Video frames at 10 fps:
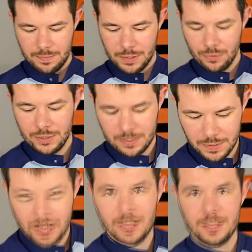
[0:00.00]
придумали
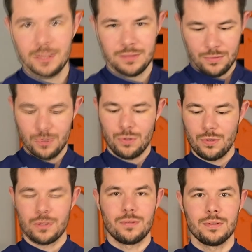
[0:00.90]
специальное
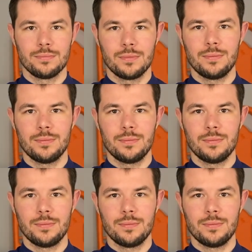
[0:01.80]
устройство,